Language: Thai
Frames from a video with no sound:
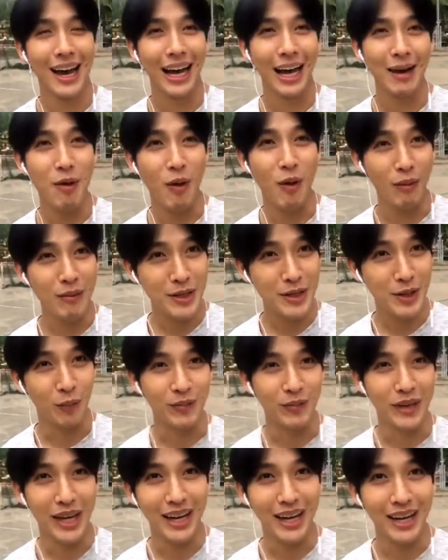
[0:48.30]
เขาบอกว่ามีจบ
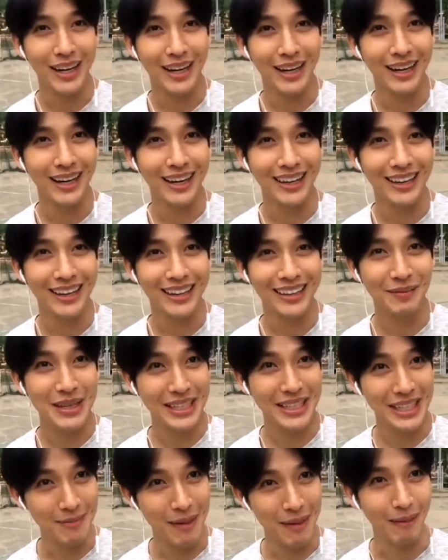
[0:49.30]
เยอะ มี
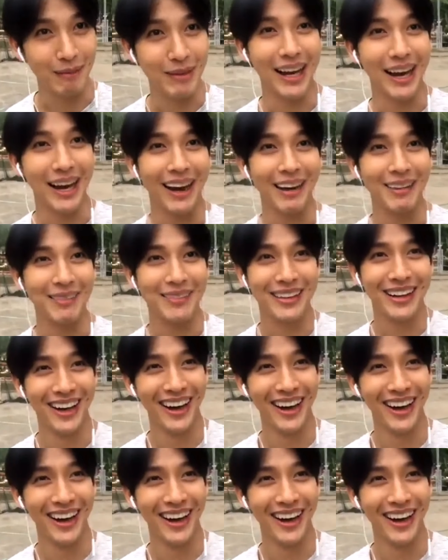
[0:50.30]
สี่แบบเลยครับ